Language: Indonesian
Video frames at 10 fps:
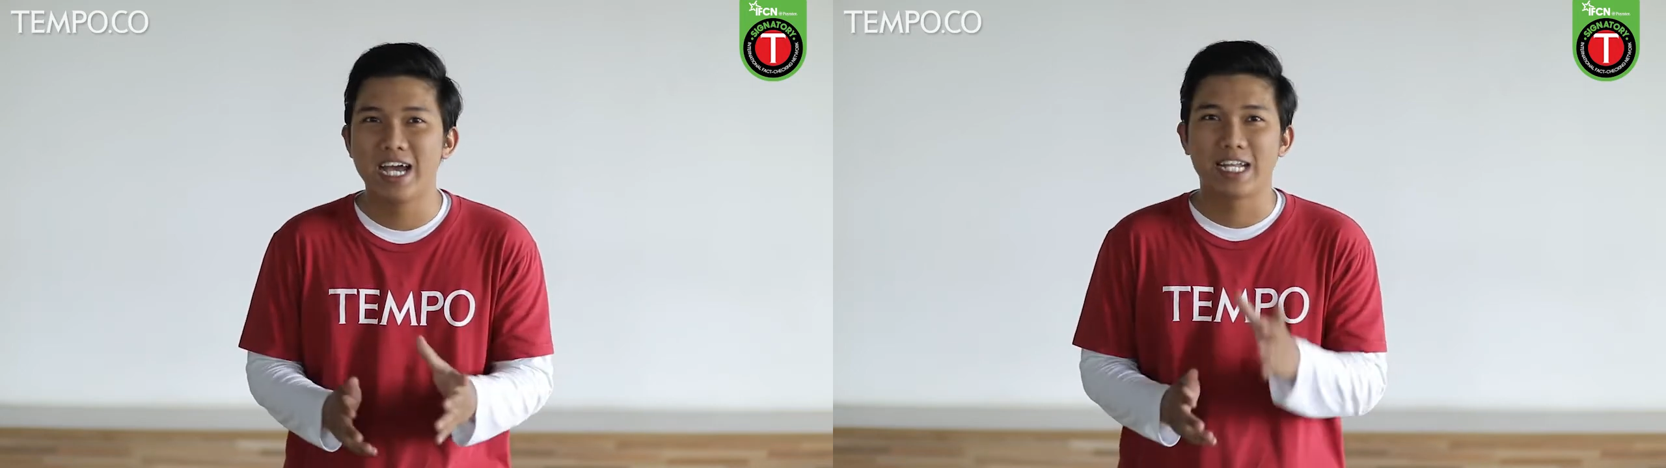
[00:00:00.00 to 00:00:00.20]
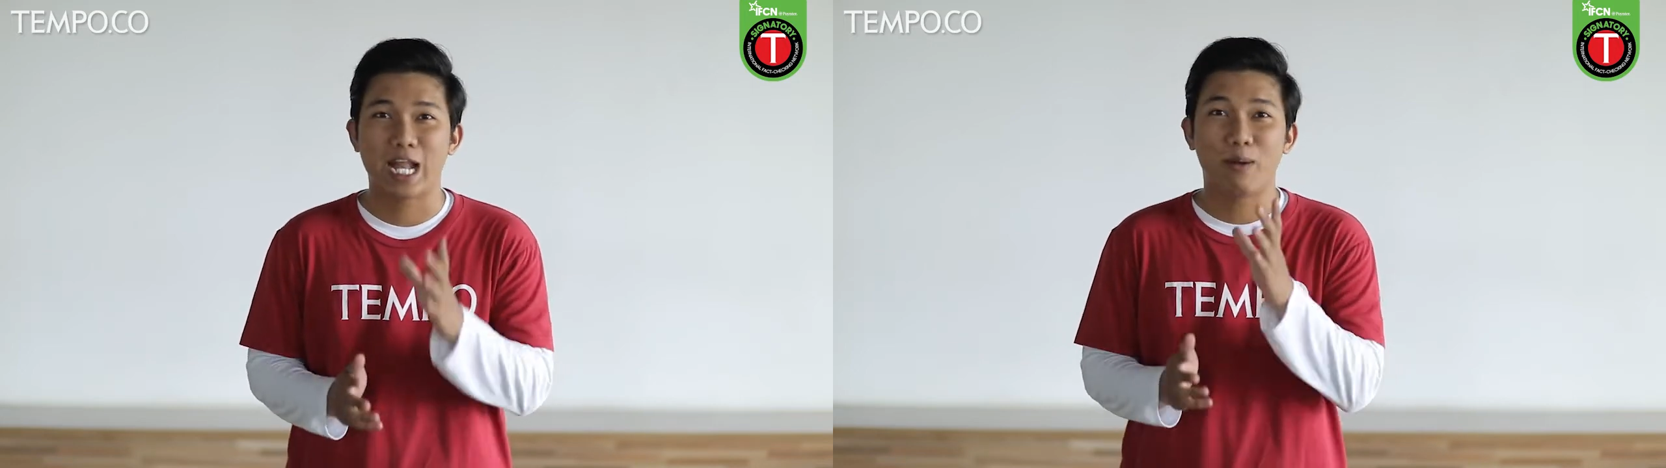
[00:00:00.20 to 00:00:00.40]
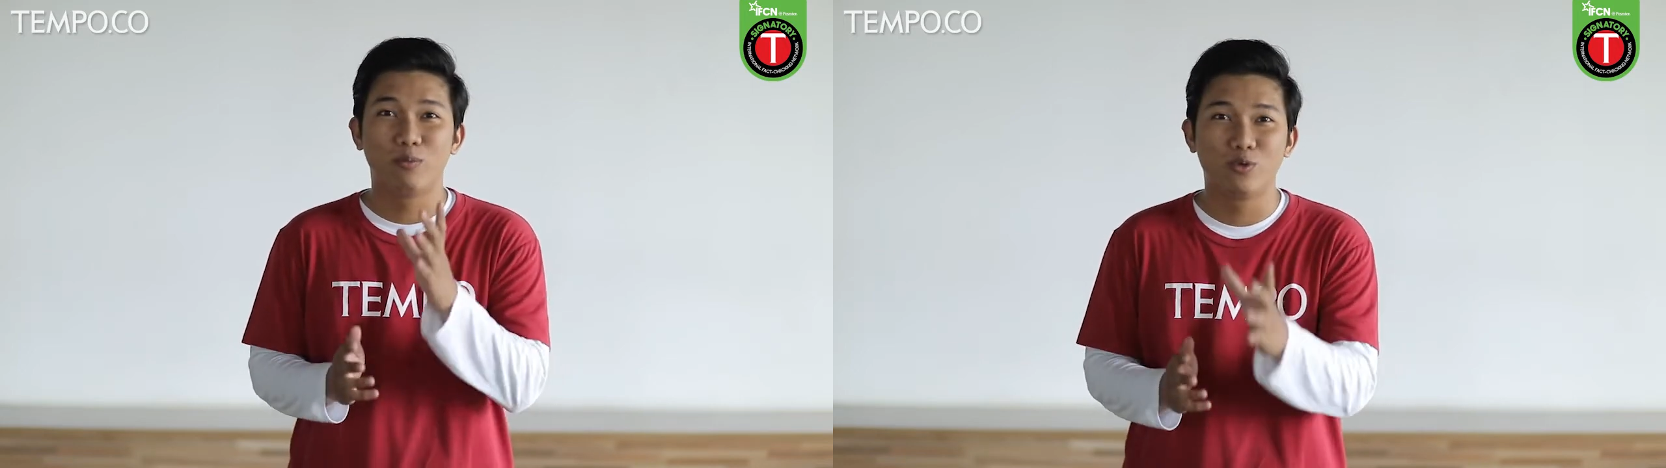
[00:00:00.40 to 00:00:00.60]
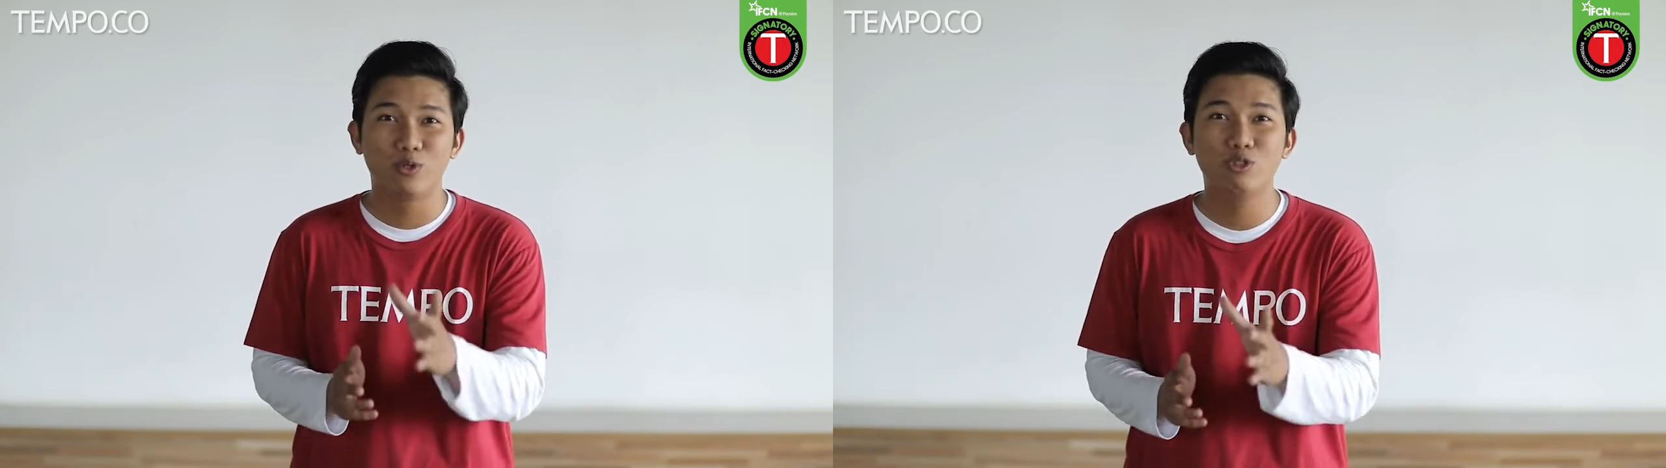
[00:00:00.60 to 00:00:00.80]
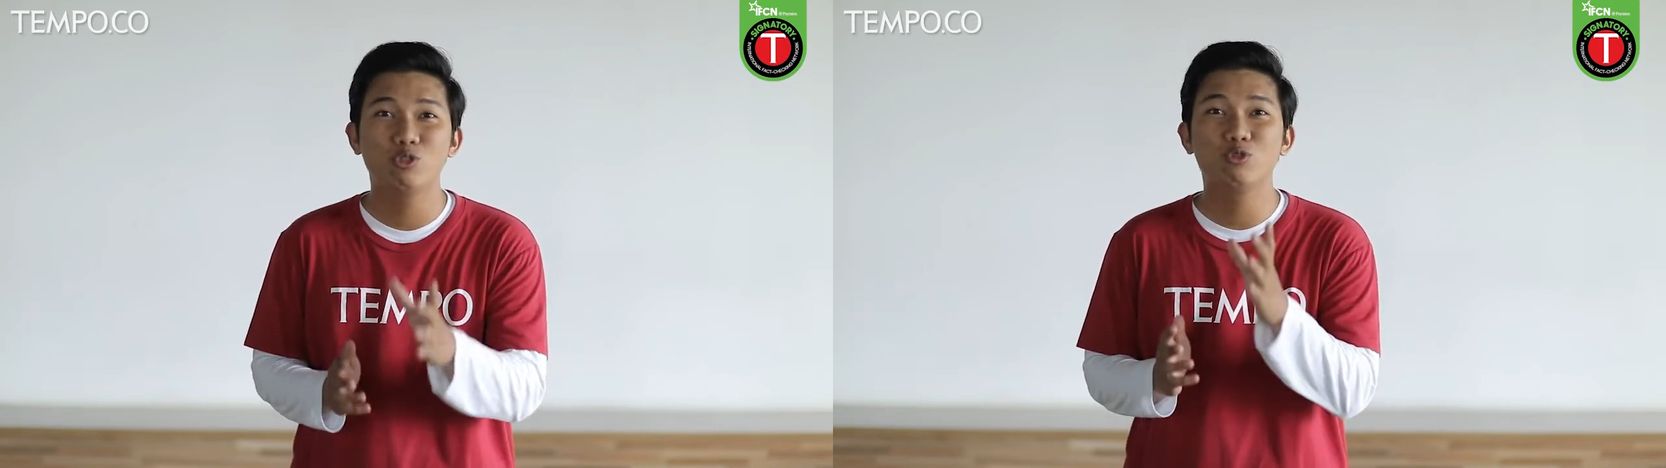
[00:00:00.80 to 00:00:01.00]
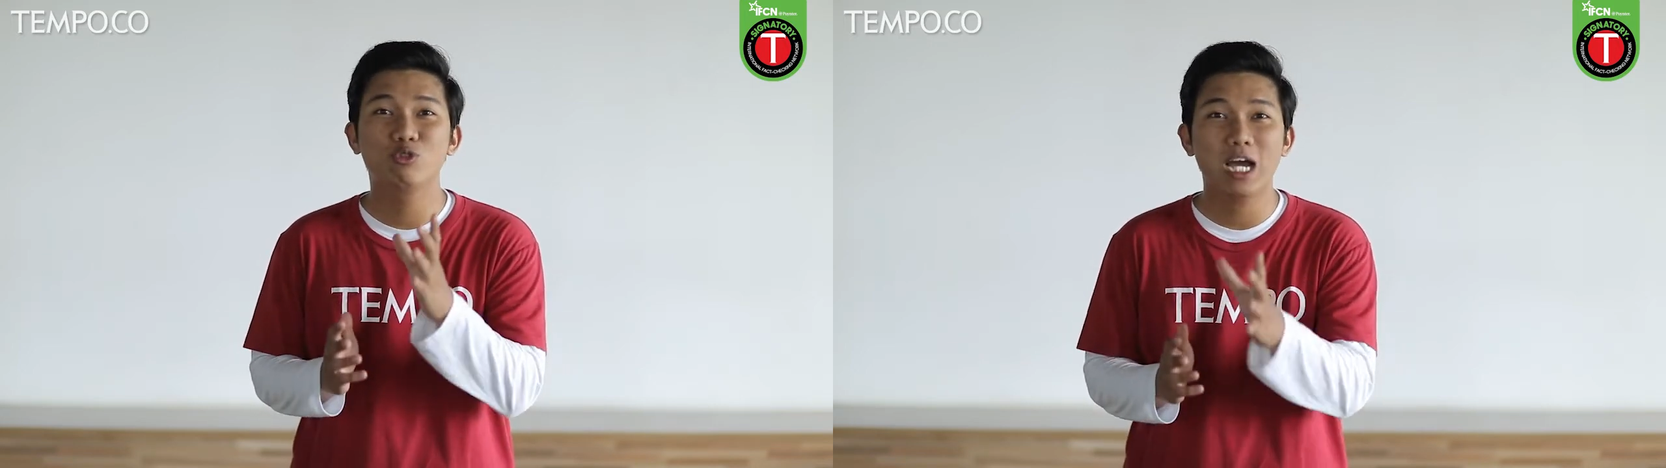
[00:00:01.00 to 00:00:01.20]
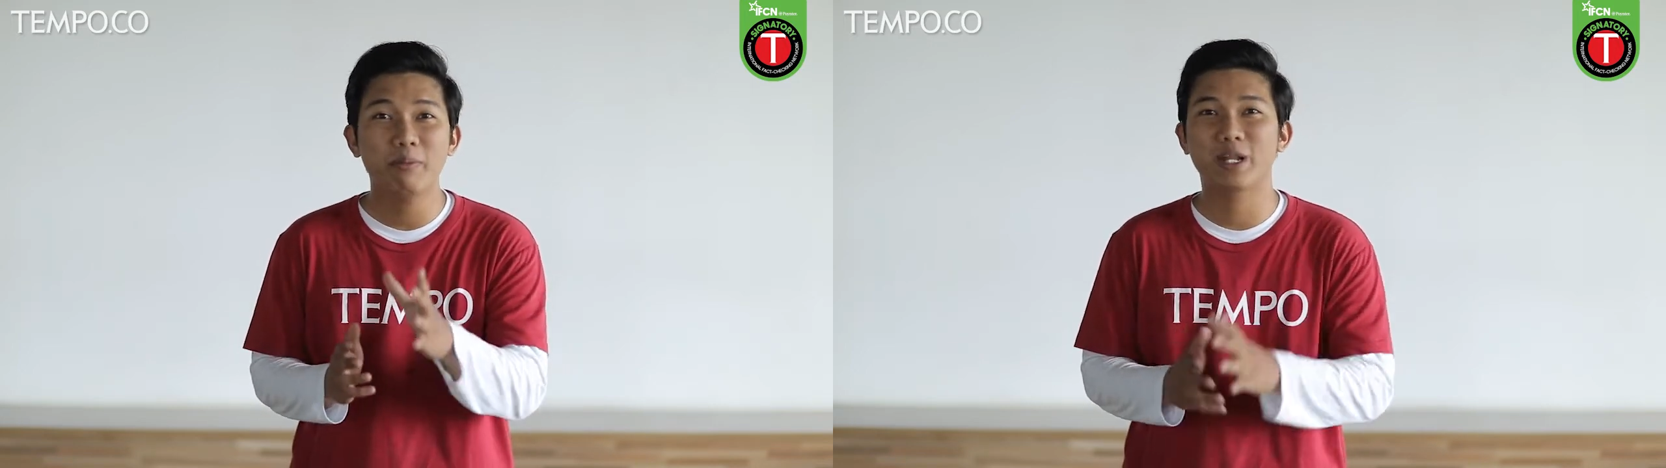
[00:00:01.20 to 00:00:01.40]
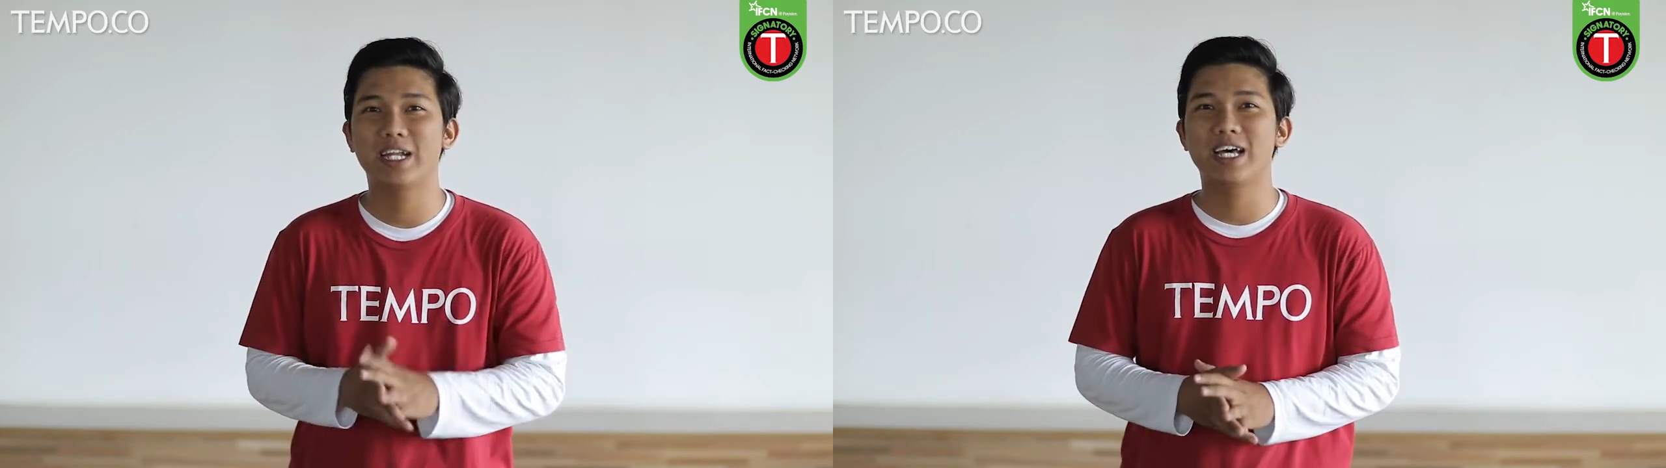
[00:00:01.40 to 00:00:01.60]
namun juga
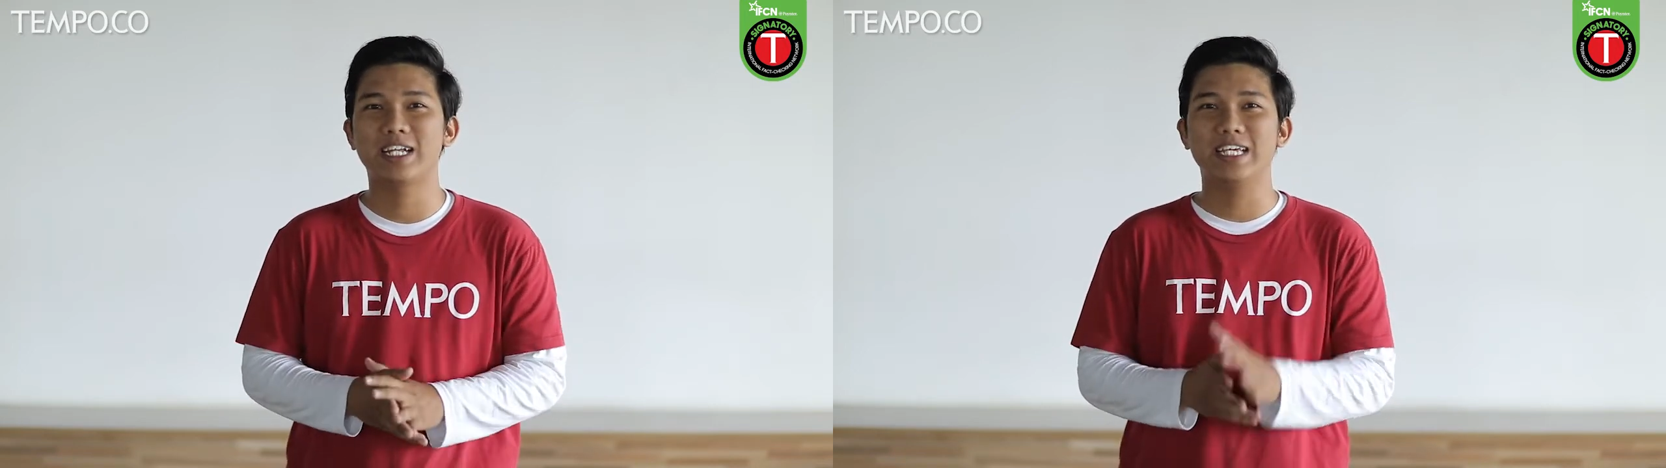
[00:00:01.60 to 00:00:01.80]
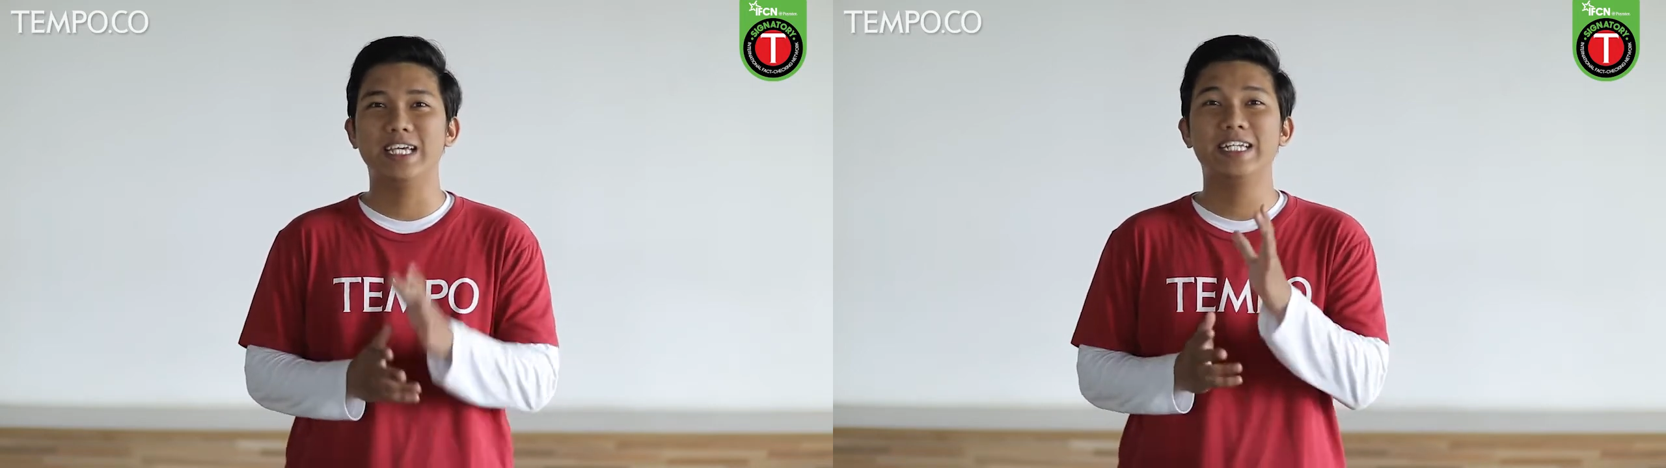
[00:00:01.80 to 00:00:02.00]
beredar di